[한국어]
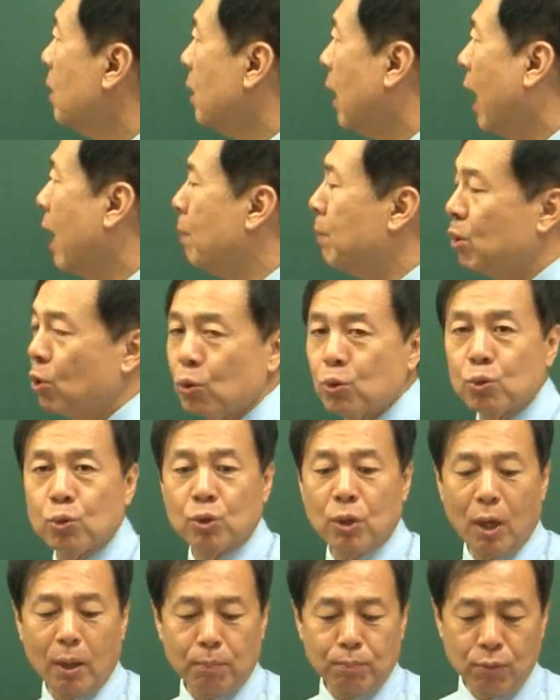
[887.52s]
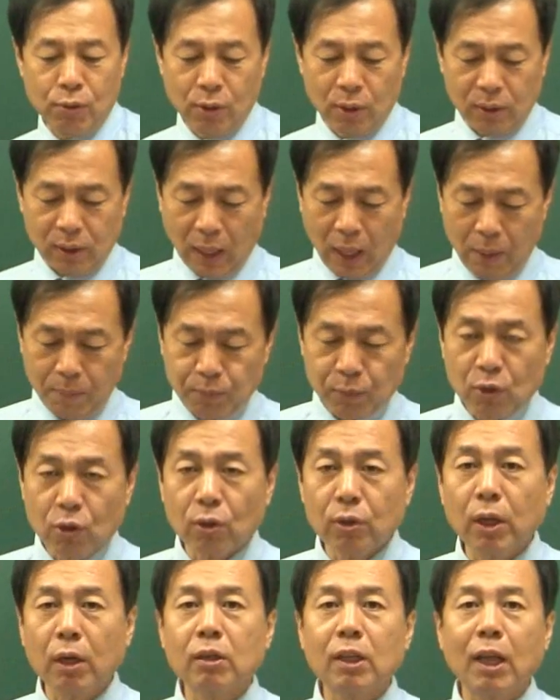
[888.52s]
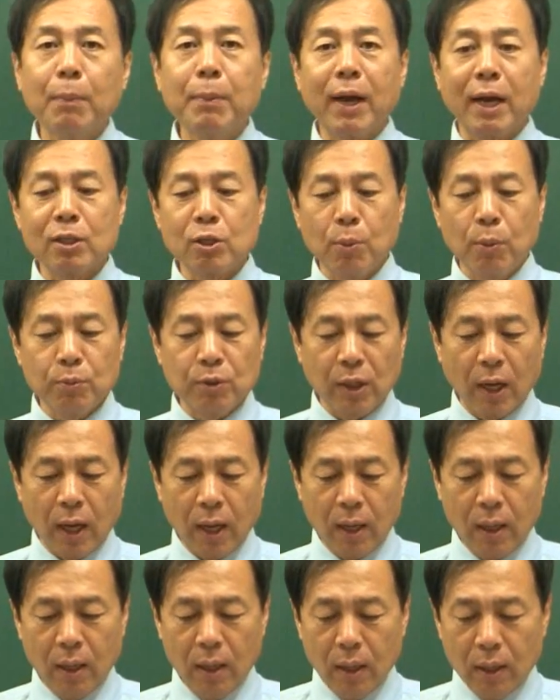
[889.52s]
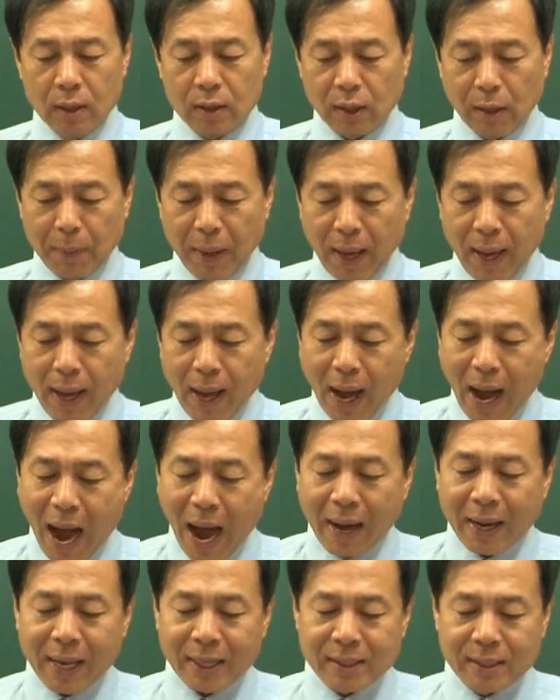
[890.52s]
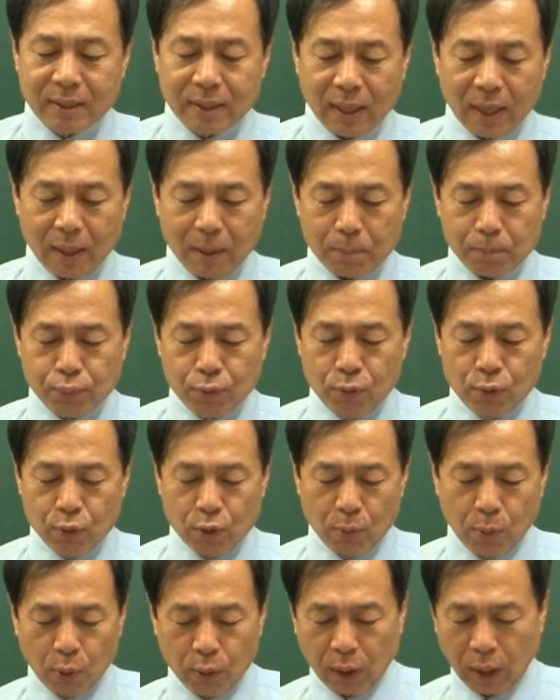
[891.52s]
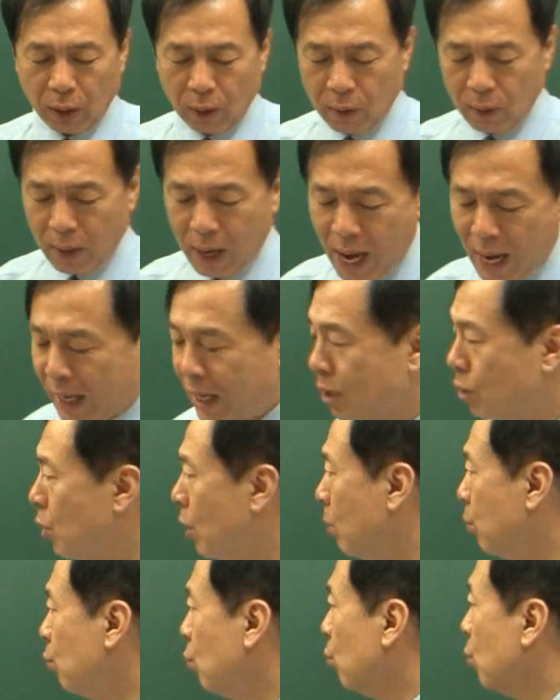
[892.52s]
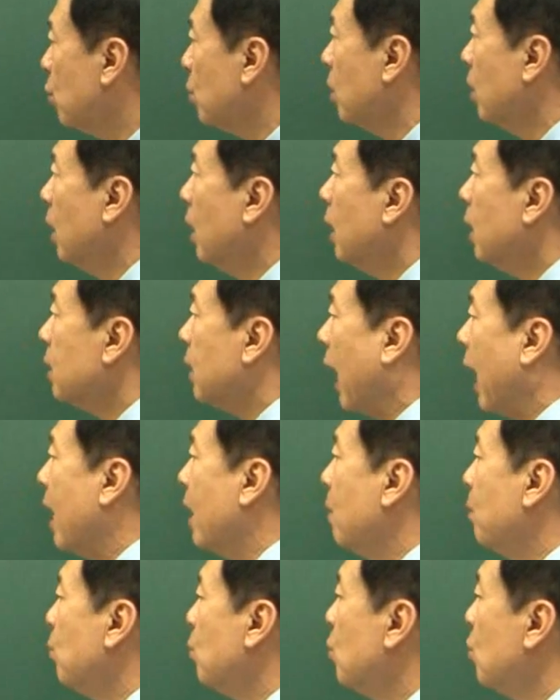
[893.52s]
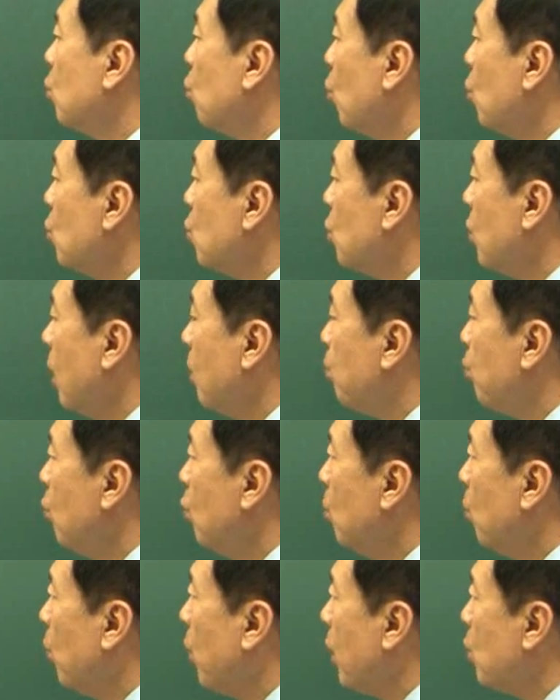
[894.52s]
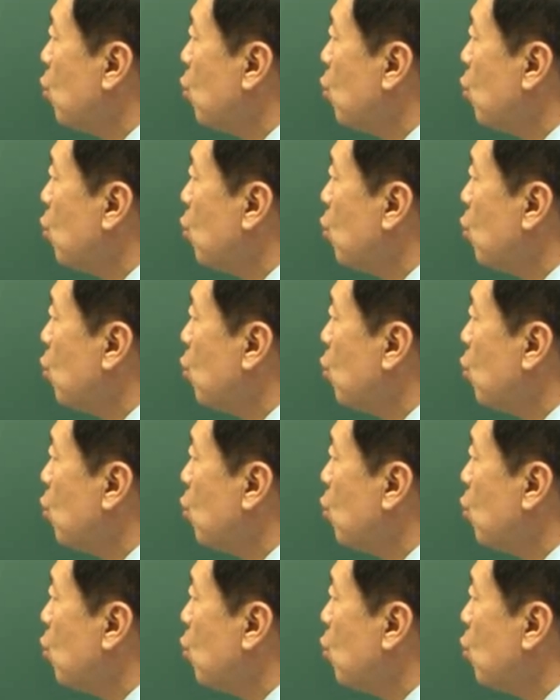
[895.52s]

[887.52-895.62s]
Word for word: 데이비드 선수에 분류했다. 그런데 그 다음에 가서 봅니다. 그 다음에 아네스의 분류를 볼게요. 아네스의 분류는 데이비드 존스의 분류보다